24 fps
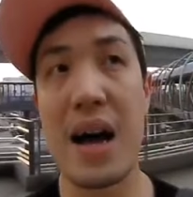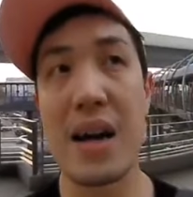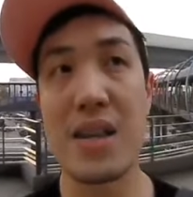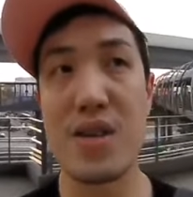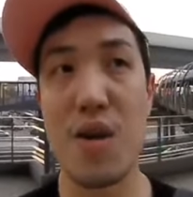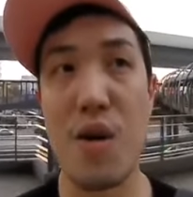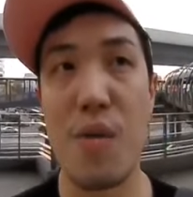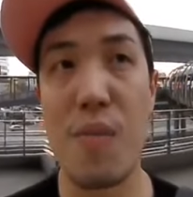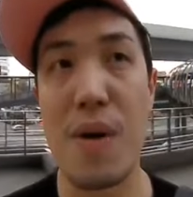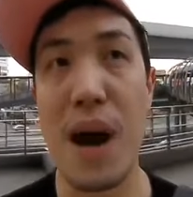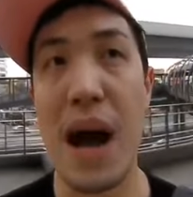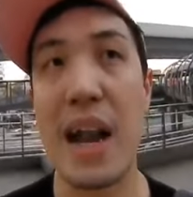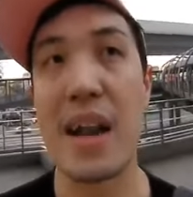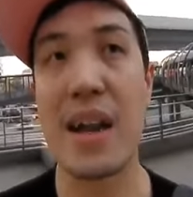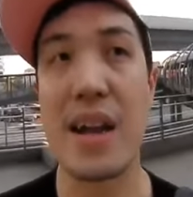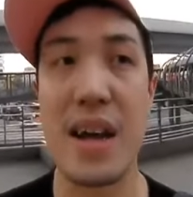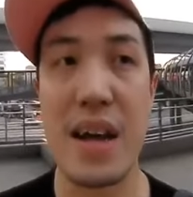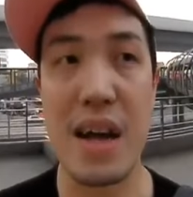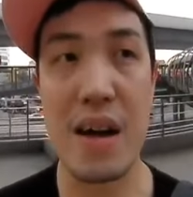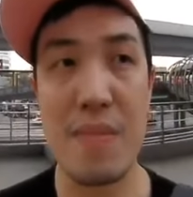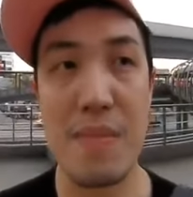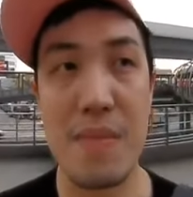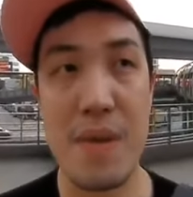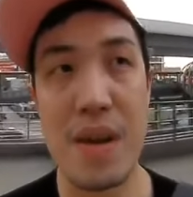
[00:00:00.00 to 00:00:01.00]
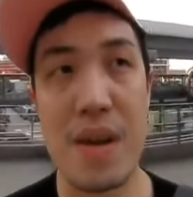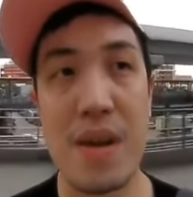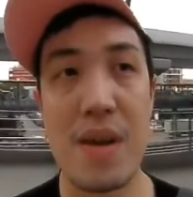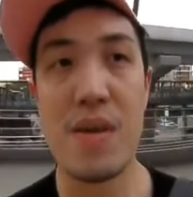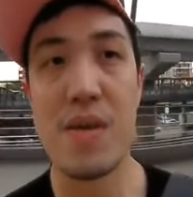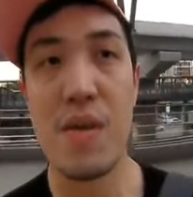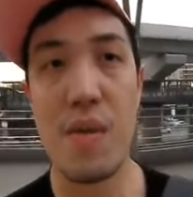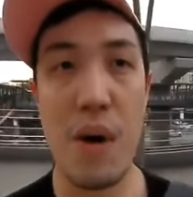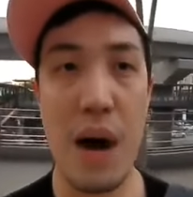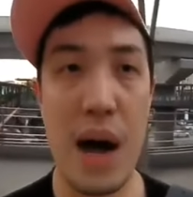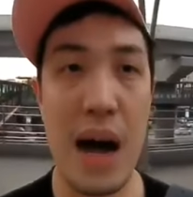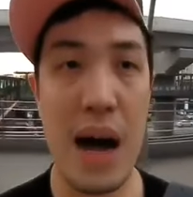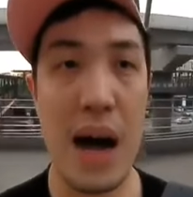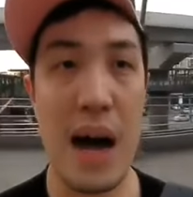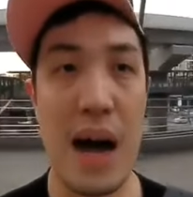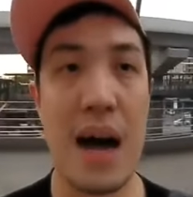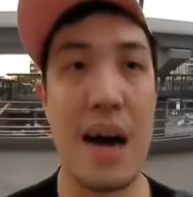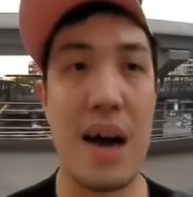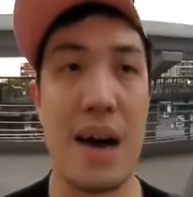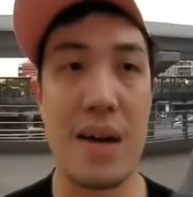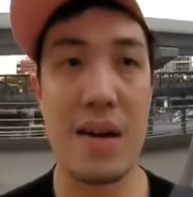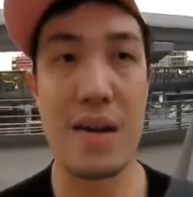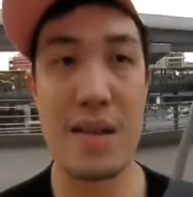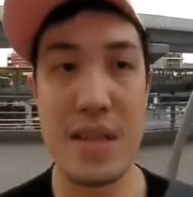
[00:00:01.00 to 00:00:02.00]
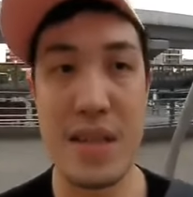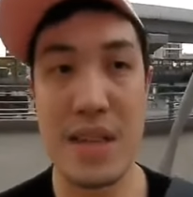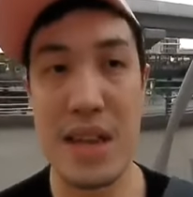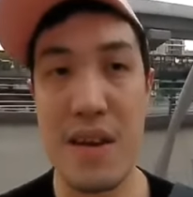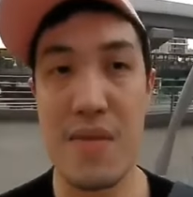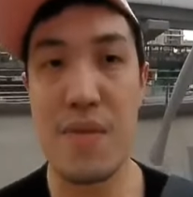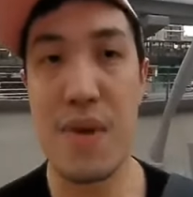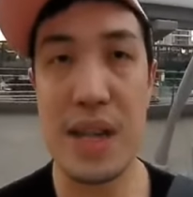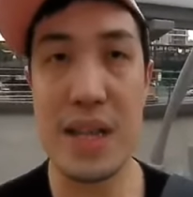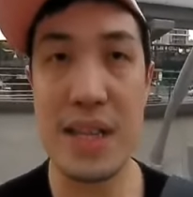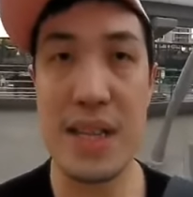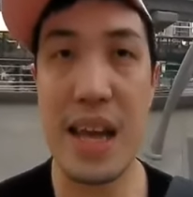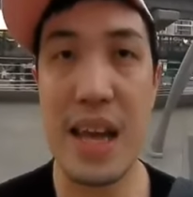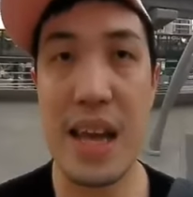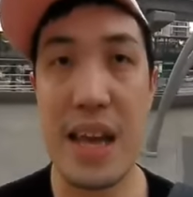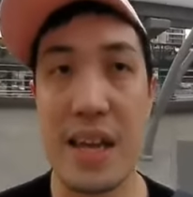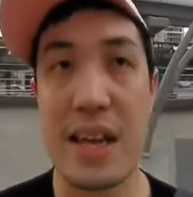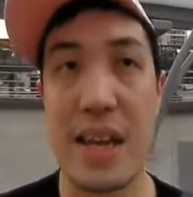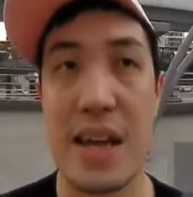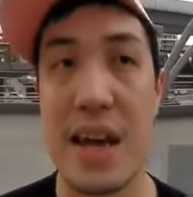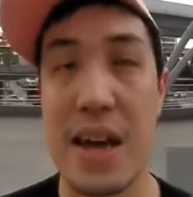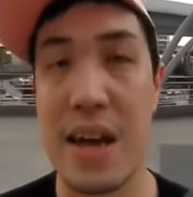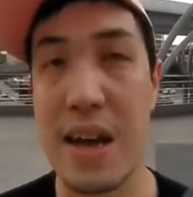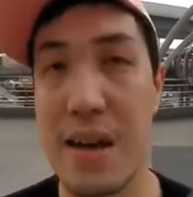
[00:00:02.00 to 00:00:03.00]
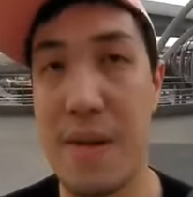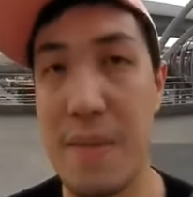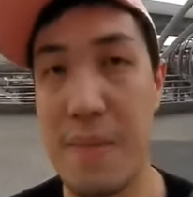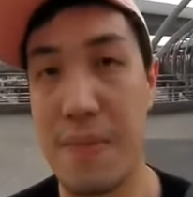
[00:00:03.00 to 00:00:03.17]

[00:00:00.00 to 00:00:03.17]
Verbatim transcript: ชมกันนะครับว่าเซ็นทรัลเวสเกตเนี่ย